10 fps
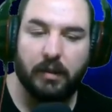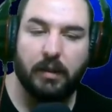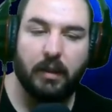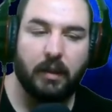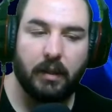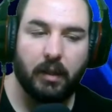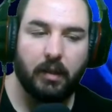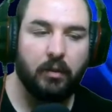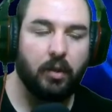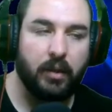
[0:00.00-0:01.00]
Y
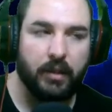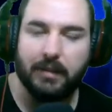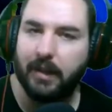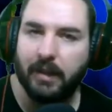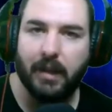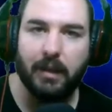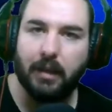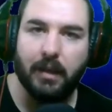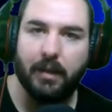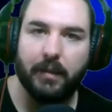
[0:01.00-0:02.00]
eh, no necesitan key
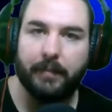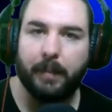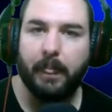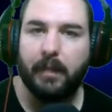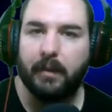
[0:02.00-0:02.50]
ni nada.